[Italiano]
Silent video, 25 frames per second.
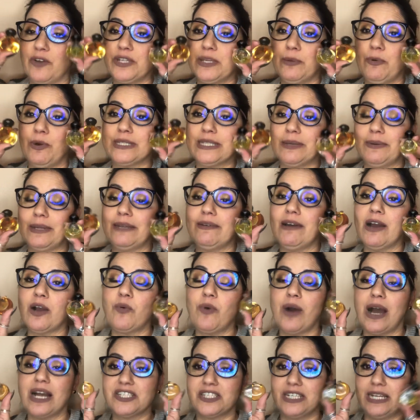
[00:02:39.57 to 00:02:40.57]
ogni volta veniva
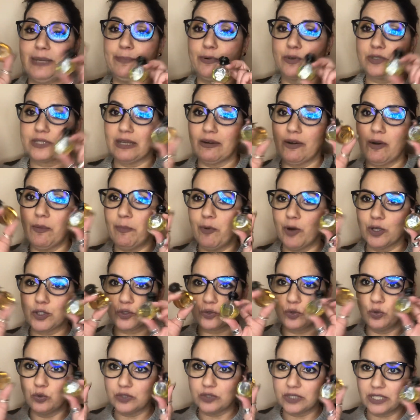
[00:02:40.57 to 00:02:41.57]
qua ce le portava un po' a
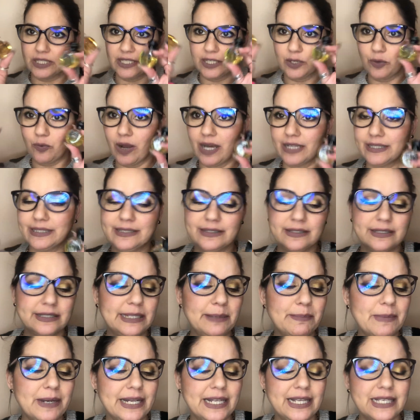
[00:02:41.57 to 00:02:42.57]
tutti di qua, di
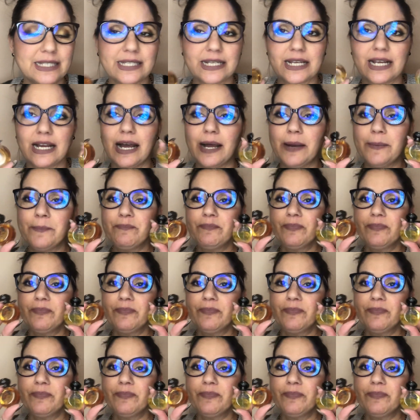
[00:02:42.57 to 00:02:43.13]
Maresca